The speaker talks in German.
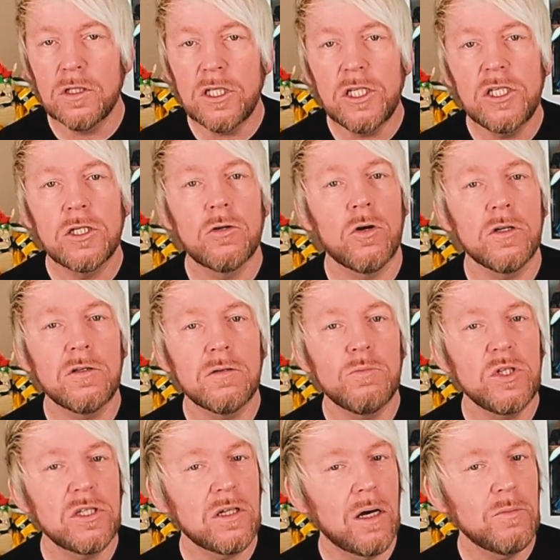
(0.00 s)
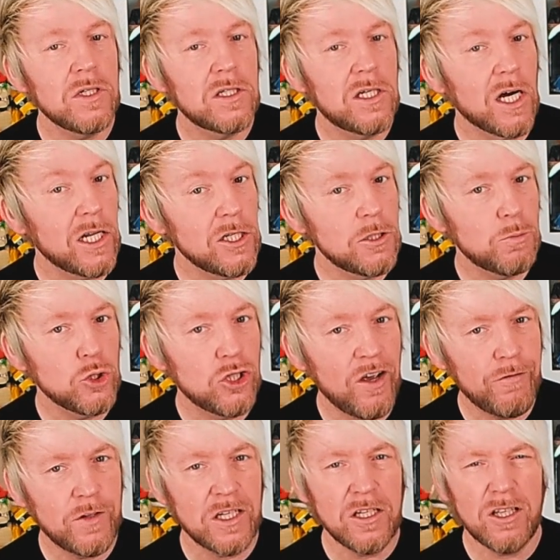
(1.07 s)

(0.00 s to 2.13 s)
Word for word: ich konnte mich damit gar nicht beschäftigen.